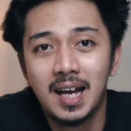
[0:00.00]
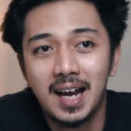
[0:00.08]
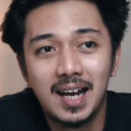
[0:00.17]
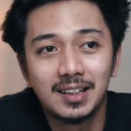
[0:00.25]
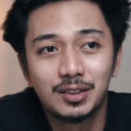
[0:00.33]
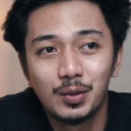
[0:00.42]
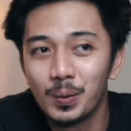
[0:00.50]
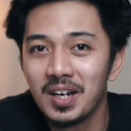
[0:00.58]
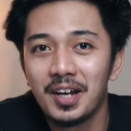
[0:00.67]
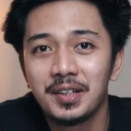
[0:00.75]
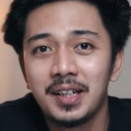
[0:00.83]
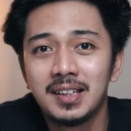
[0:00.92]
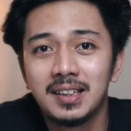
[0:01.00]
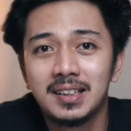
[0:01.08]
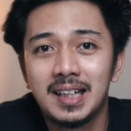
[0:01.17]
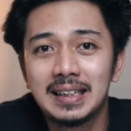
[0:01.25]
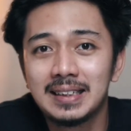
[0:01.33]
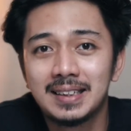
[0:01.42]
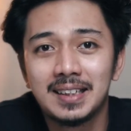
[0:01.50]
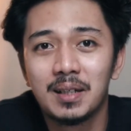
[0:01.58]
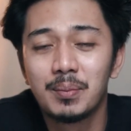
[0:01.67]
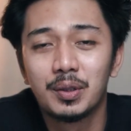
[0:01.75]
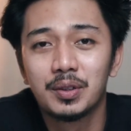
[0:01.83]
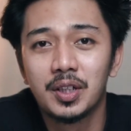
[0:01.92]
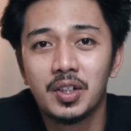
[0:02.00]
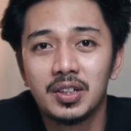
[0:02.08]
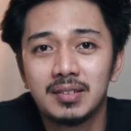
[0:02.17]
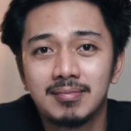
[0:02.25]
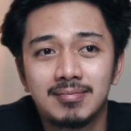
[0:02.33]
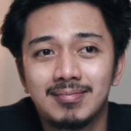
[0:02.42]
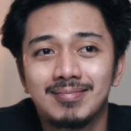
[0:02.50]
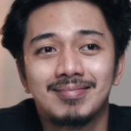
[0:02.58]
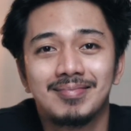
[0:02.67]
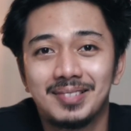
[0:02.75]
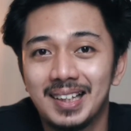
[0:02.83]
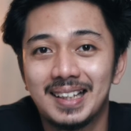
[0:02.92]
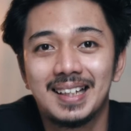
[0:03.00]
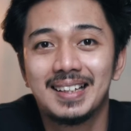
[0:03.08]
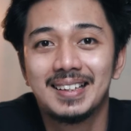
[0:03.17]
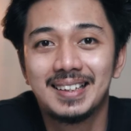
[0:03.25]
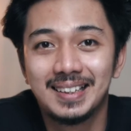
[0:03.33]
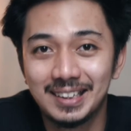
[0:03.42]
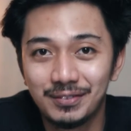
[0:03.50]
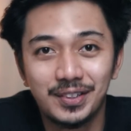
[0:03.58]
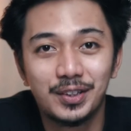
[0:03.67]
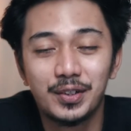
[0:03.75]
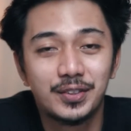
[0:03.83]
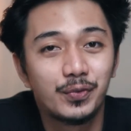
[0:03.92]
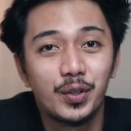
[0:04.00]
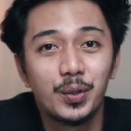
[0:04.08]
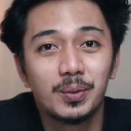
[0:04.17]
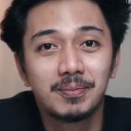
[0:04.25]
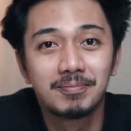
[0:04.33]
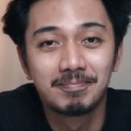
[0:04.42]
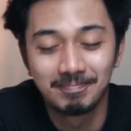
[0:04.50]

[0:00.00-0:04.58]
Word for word: At kung wala kayo naintindihan sinabi ko na yon, then this video is for you.